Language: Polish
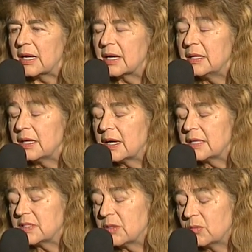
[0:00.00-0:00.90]

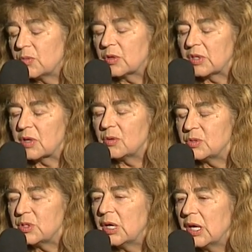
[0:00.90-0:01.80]
generacjom młodych
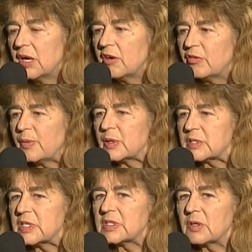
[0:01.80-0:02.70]
ludzi w
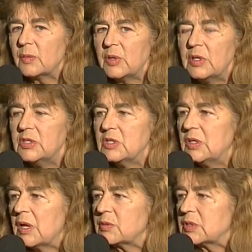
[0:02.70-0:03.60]
Polsce zrobili źli
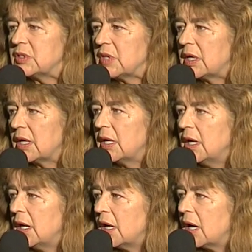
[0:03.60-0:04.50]
nauczyciele
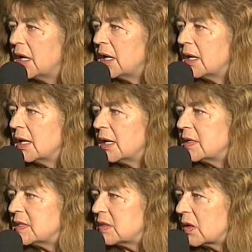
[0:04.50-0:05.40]

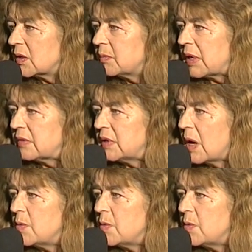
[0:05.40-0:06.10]
historii, prawda?